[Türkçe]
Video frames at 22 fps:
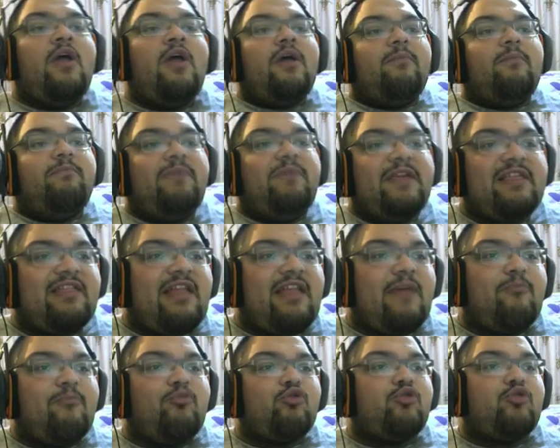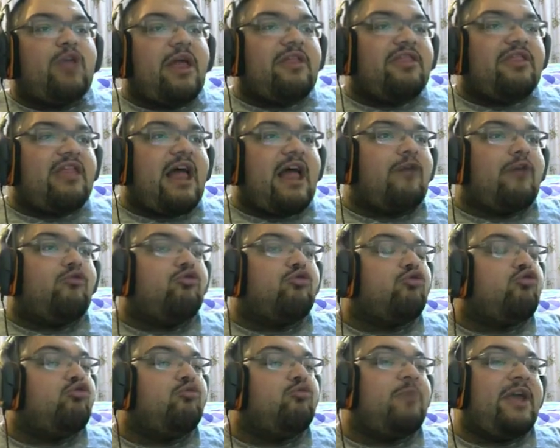Biz de buradan sağ
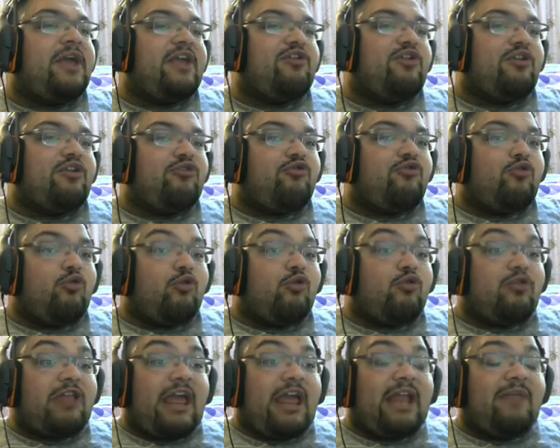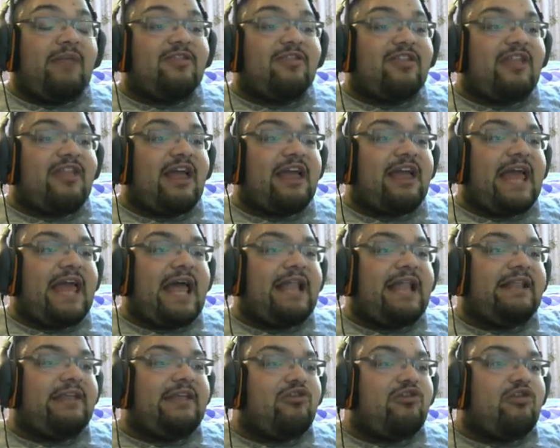kurtulmaya çalışıyoruz elimizden
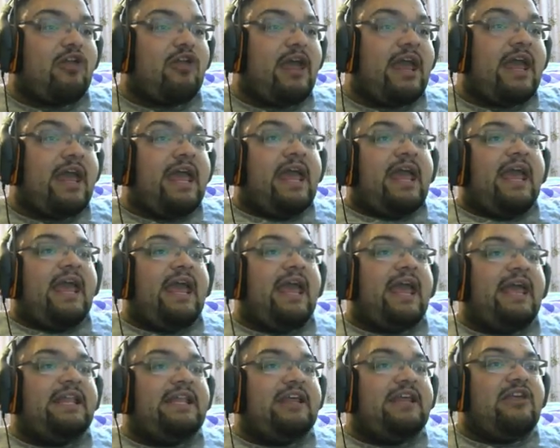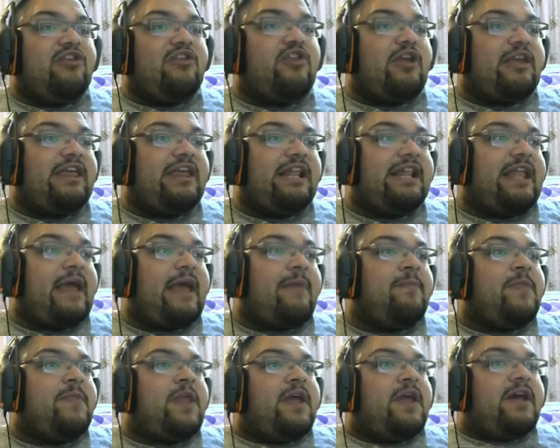geldiğince en iyi
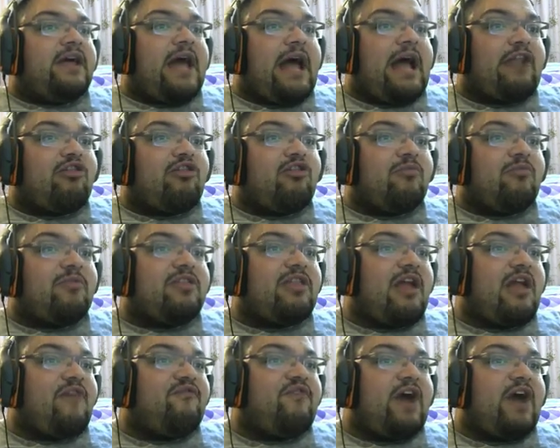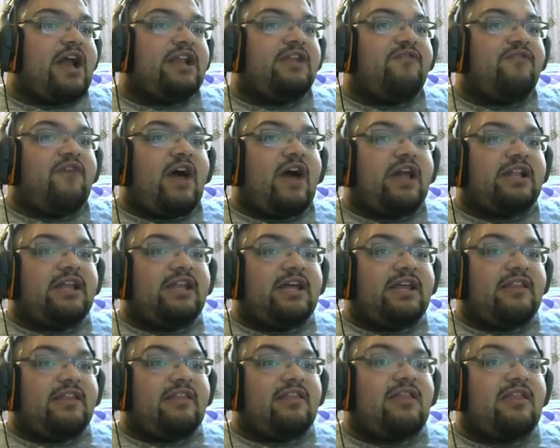şekilde. Karşımızda farklı
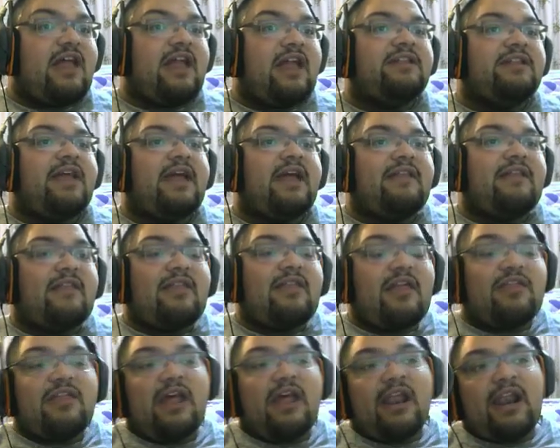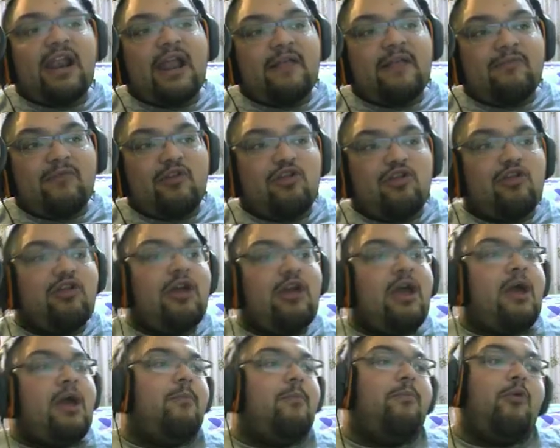farklı dizaynlarda tasarlanmış
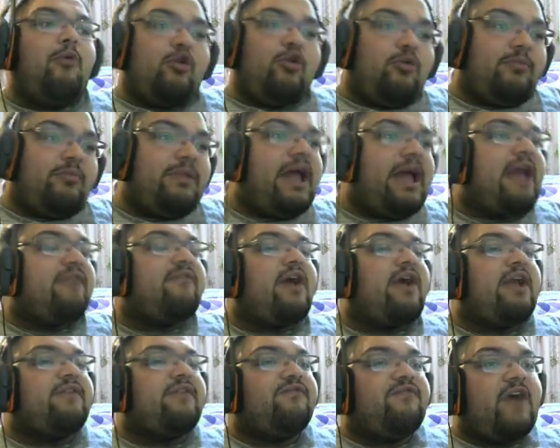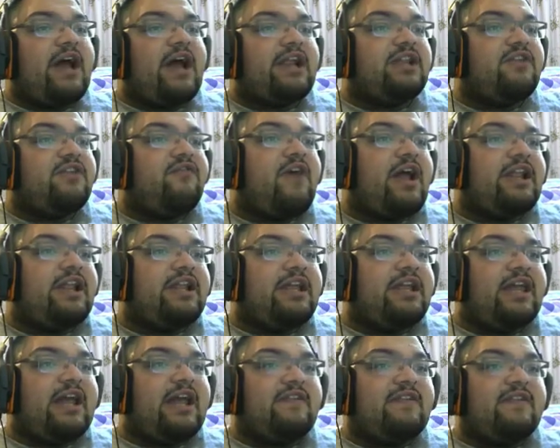bölümler var. Farklı
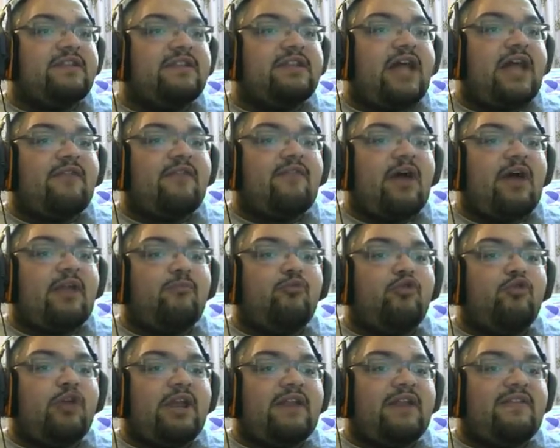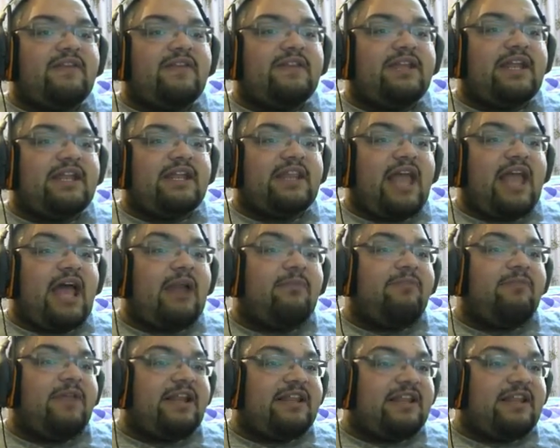farklı yaratıklar var. Bu yaratıkların
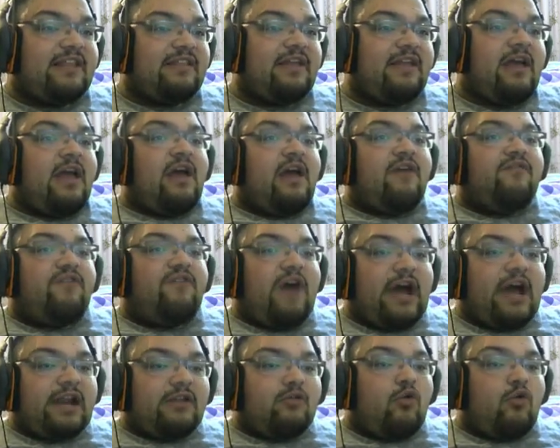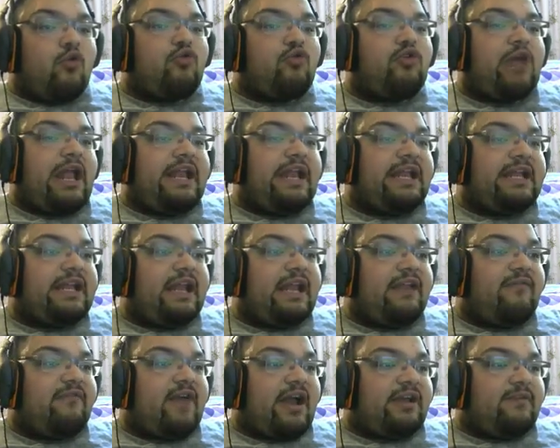her birinin farklı
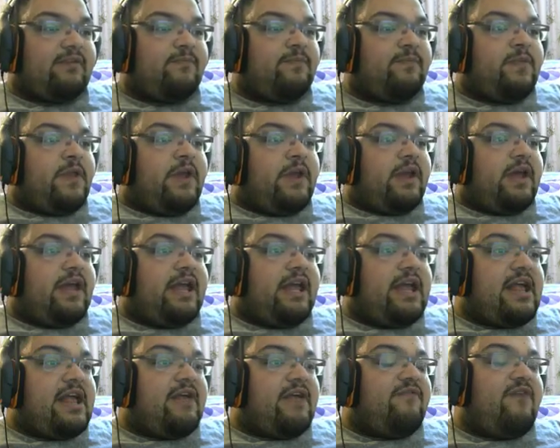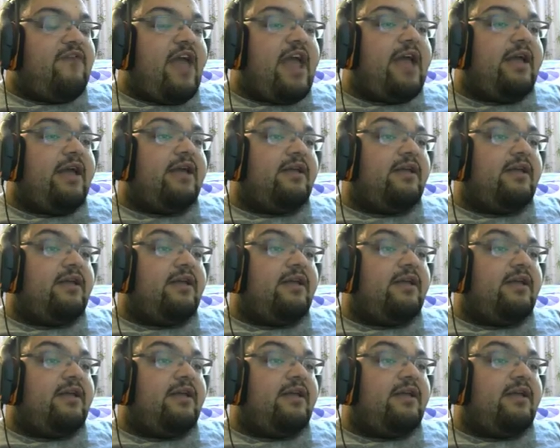özellikleri var. Ee, ve